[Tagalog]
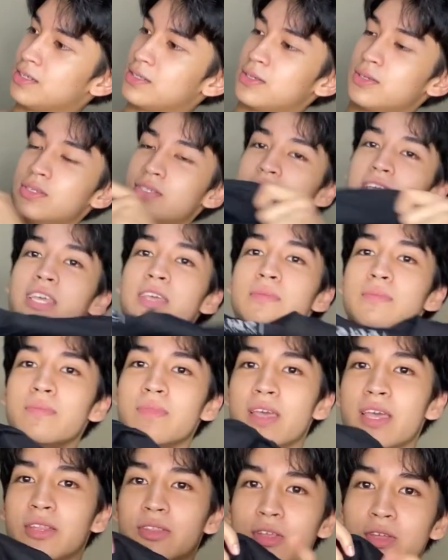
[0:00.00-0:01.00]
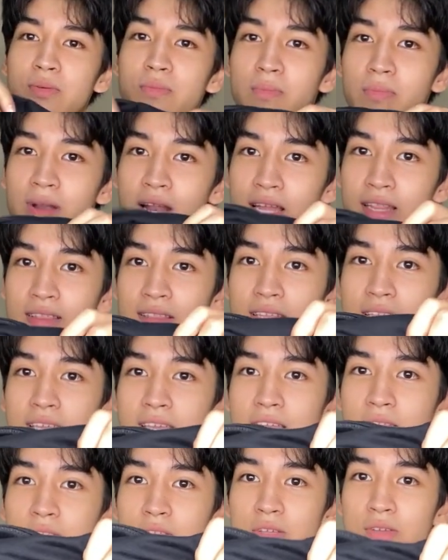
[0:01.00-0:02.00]
So, same. Ito yung brand.
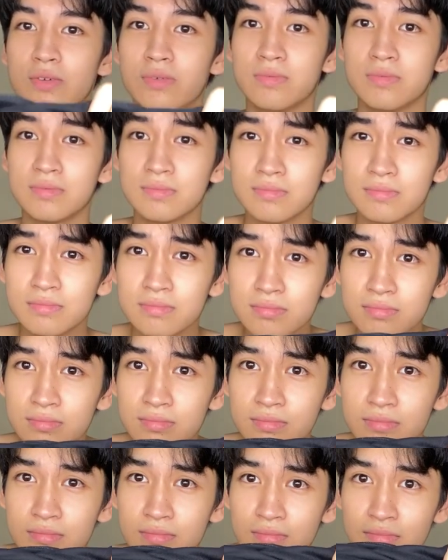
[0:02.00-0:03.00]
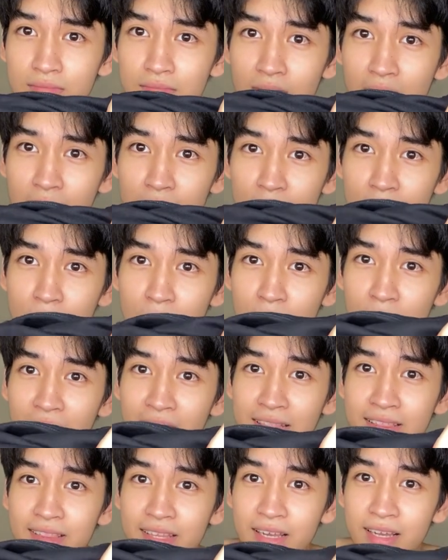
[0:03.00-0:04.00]
Ito yung ano,
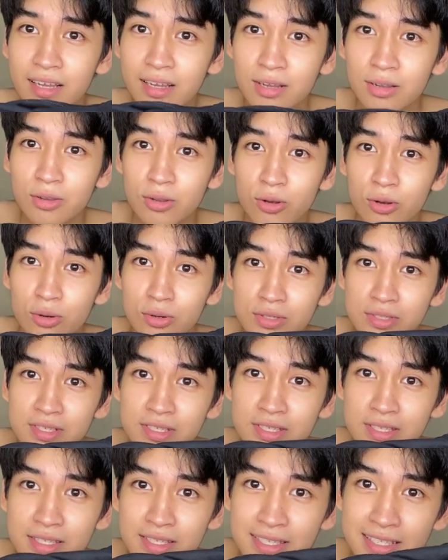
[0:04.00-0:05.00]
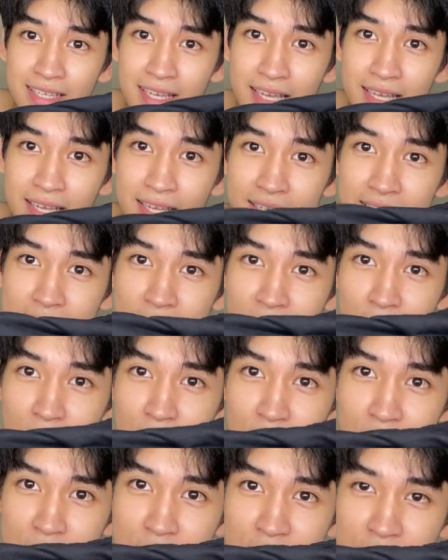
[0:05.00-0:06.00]
brand ng clothes.
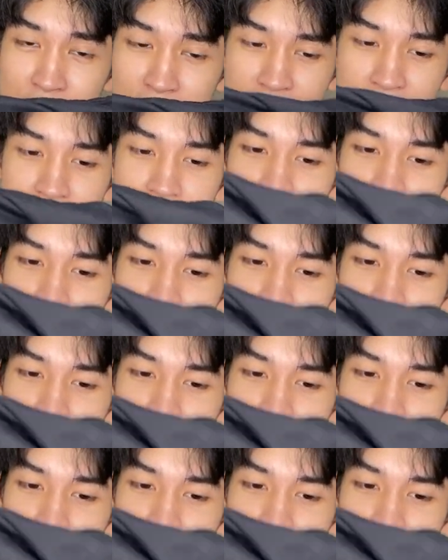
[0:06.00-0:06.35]
Same old shit.